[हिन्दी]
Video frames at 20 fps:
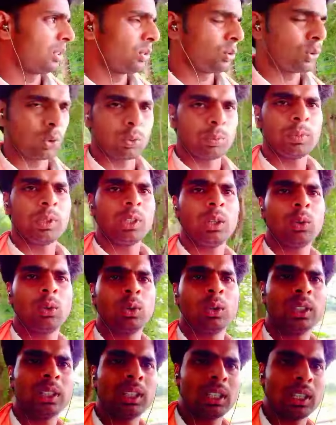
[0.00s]
जो रुकनी लोग
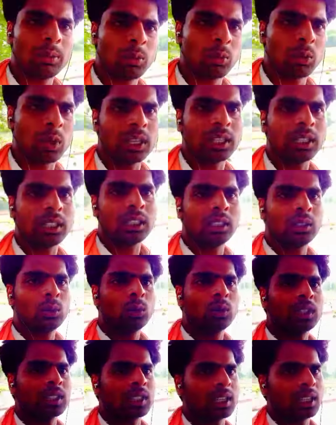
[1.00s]
होती हैं पुराने गीतों
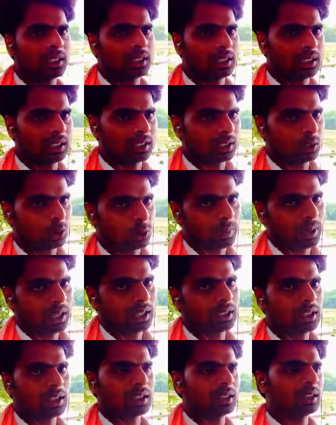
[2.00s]
के साथ खेत की
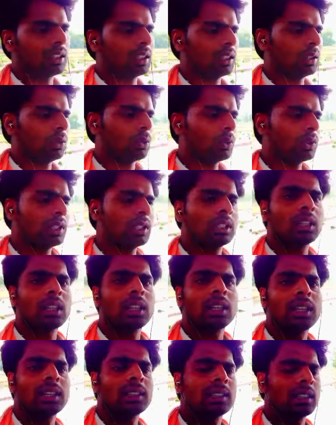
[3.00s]
रुपाई करते हैं और उसी
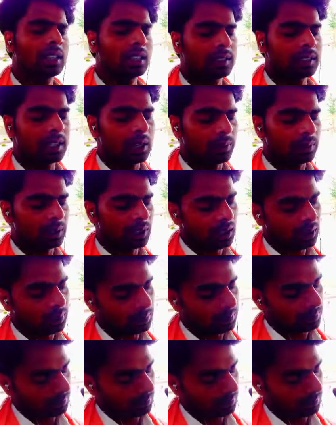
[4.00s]
तरीक़े से अगर सावन का